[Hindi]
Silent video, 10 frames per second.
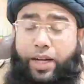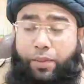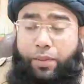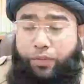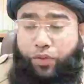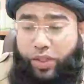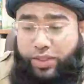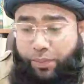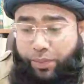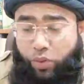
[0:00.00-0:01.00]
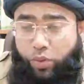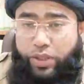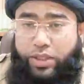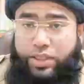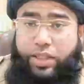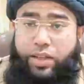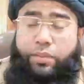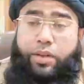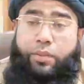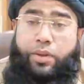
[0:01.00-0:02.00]
अब फॉर एग्ज़ाम्पल कोई किसी
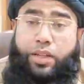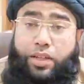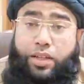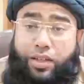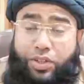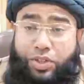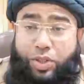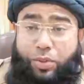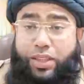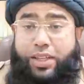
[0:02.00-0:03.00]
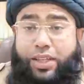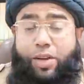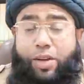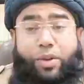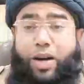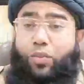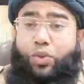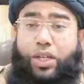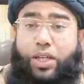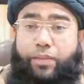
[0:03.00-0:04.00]
किसी बंदे के घर में काम
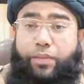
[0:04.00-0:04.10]
होता है